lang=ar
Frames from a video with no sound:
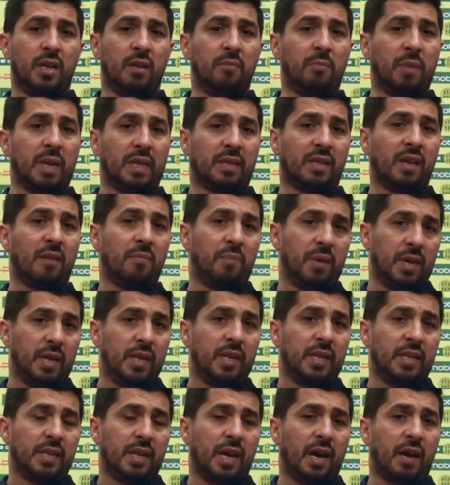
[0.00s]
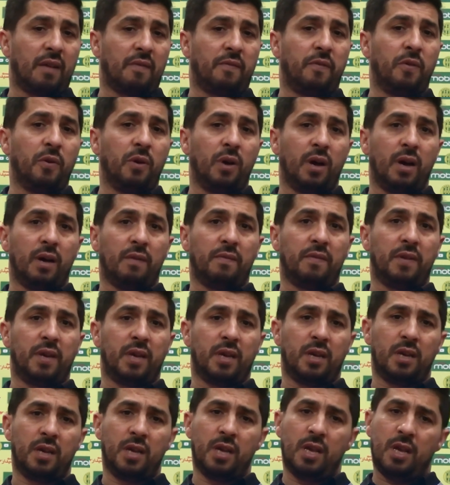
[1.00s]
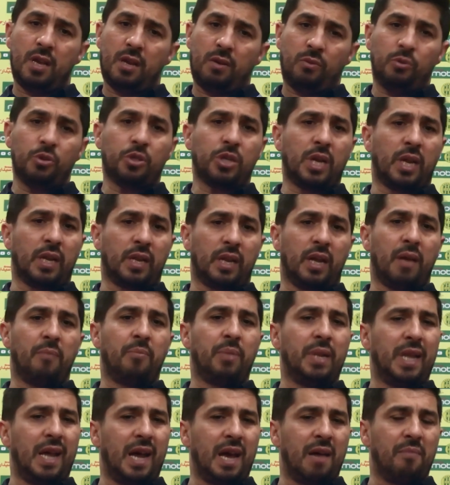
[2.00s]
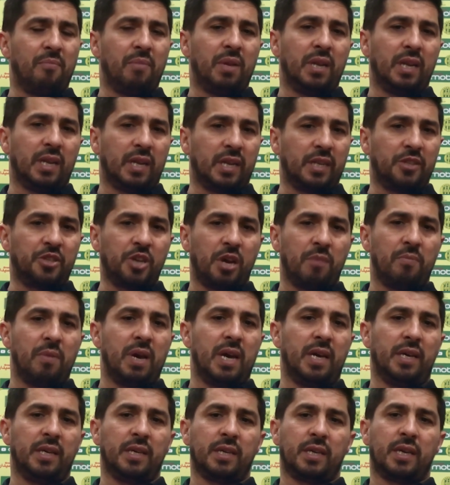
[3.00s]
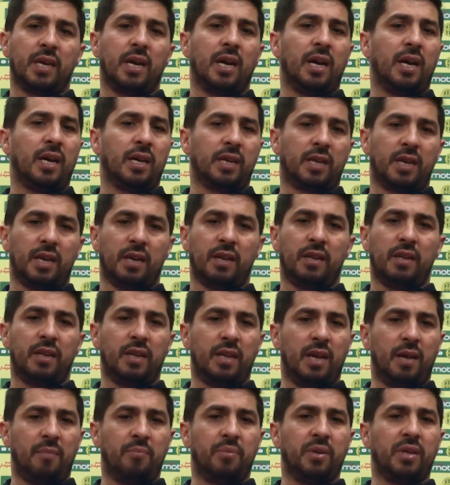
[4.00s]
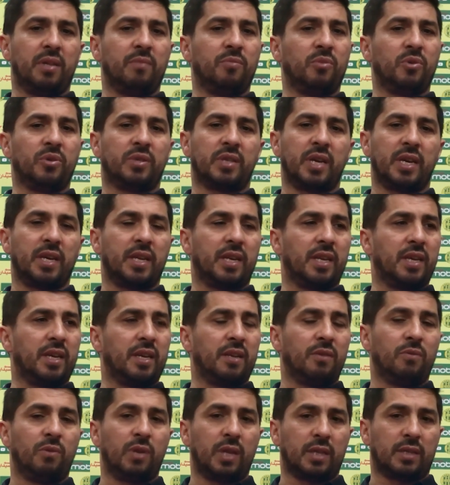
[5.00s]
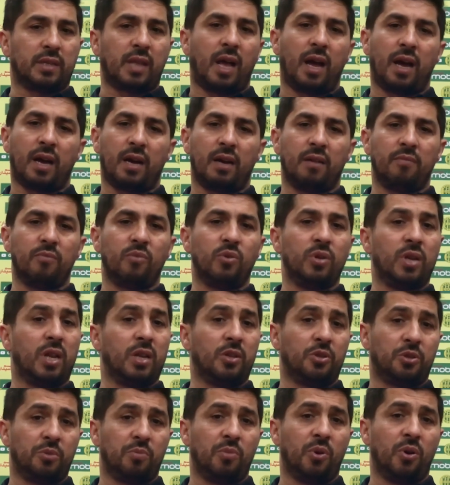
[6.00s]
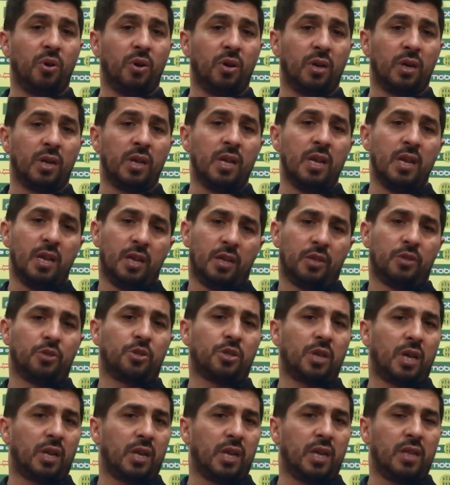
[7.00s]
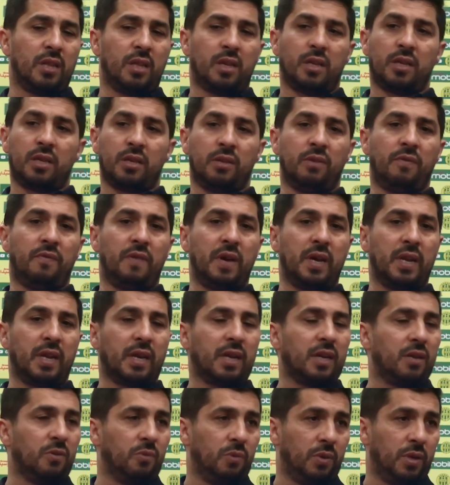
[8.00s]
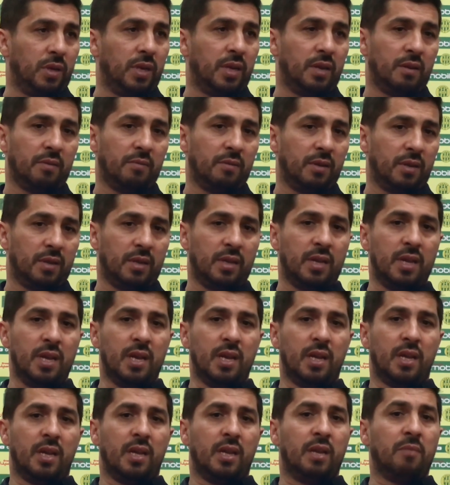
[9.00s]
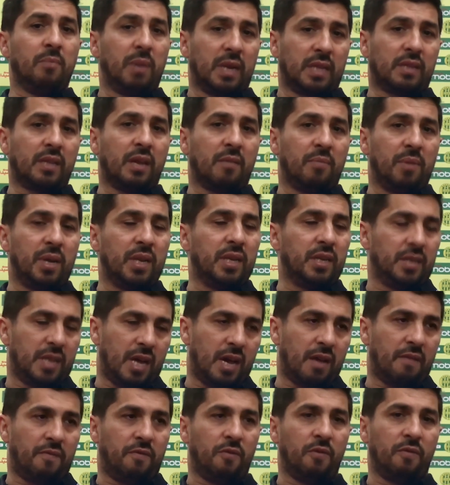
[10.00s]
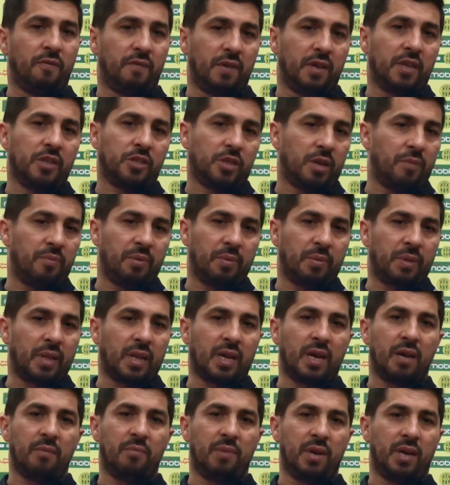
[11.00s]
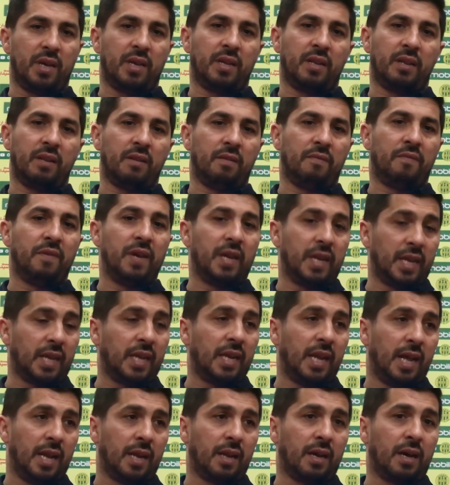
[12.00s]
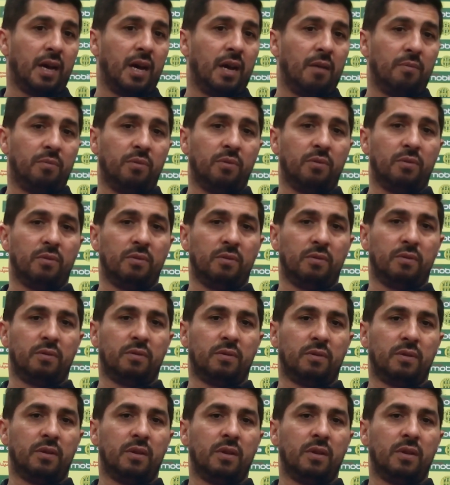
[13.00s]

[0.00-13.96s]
المرتبه اللي نعرفوها فيه ان شاء الله بالعمل الجماعي كاع كلاعبين المسيرين ولا الطاقم ولا الجمهور ان شاء الله الفريق يولي المرتبه اللي نعرفوا فيها شبيبه القبائل فريق الالقاب و